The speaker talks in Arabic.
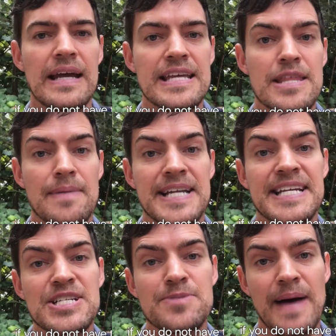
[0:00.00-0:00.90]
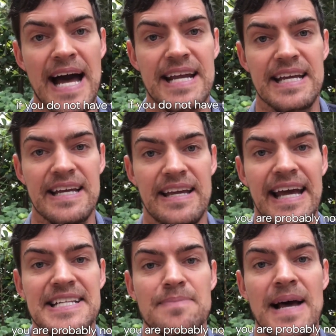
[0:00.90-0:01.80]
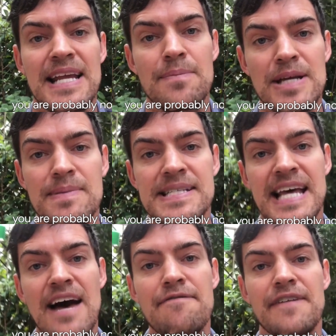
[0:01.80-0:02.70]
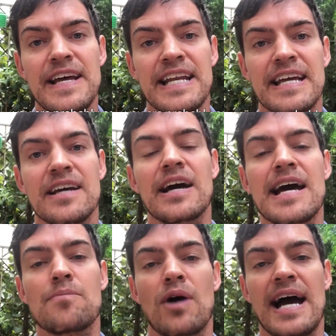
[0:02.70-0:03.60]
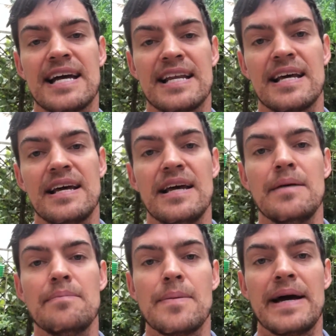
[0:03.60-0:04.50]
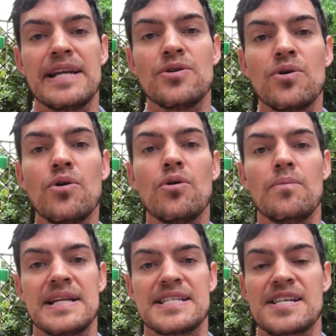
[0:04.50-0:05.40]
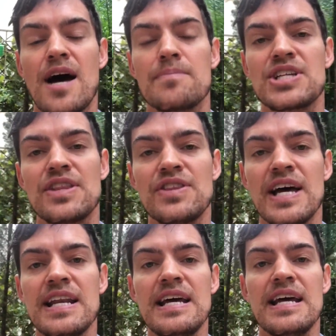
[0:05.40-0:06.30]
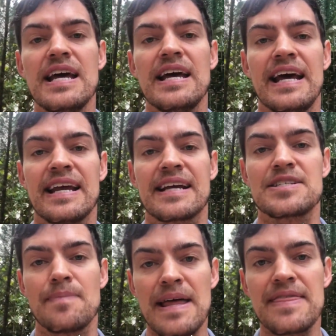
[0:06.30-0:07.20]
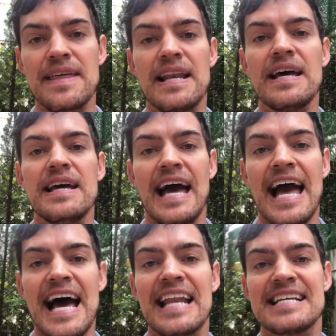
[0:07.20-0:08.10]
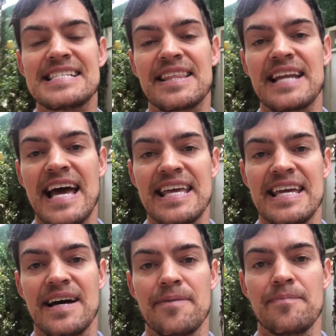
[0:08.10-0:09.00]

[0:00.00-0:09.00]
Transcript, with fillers: اذا ما عندكش باك احتمال كبير بزاف انك غير مؤهل بما انه من الصعب جدا انك تمثل حاله استثنائيه